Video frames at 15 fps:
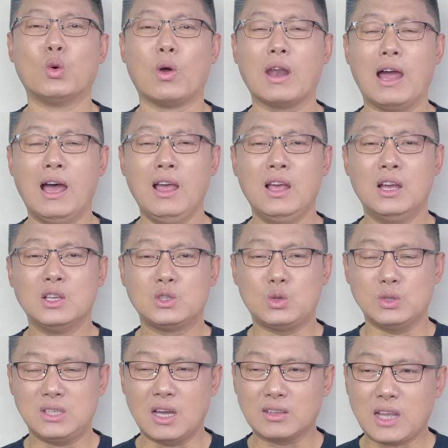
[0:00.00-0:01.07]
了，
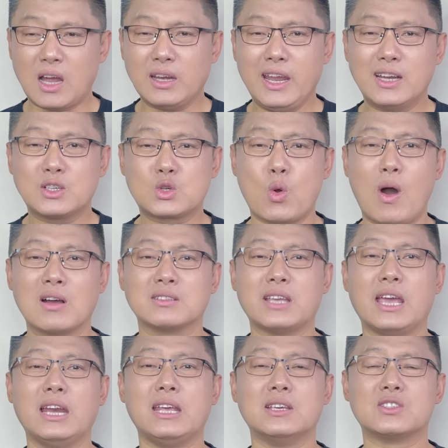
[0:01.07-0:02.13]
就像当年闯
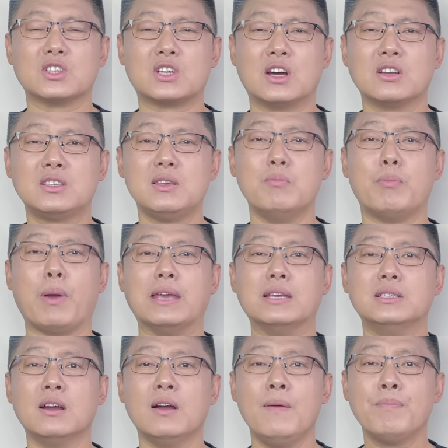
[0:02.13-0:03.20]
贼李自成进北
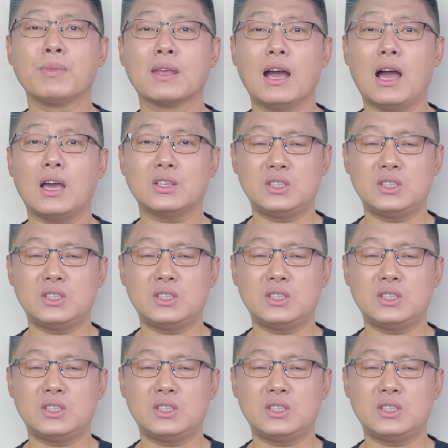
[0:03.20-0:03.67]
京啊，